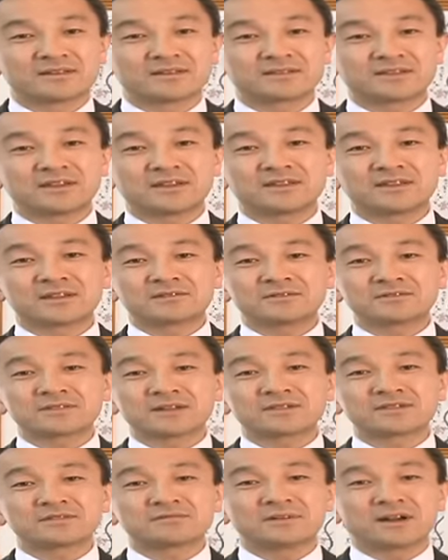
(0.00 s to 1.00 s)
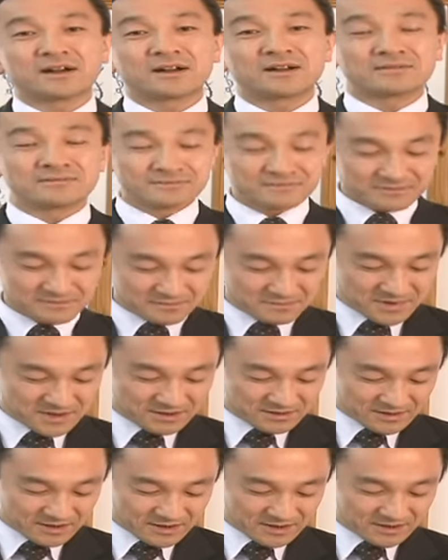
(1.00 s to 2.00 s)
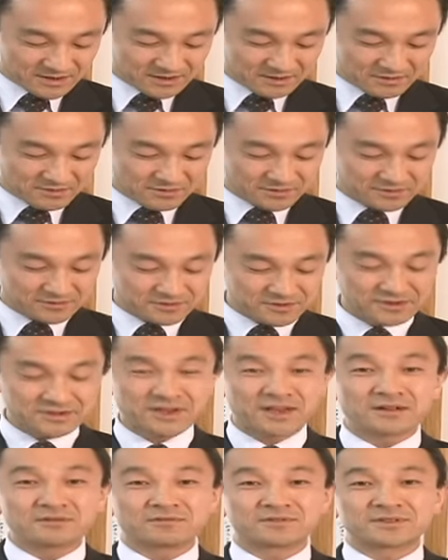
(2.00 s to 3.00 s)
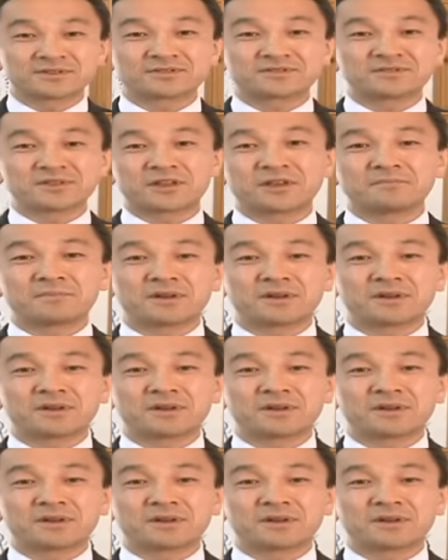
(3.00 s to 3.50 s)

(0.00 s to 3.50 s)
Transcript: 聞いている人たちはみんなこういう事件をですね、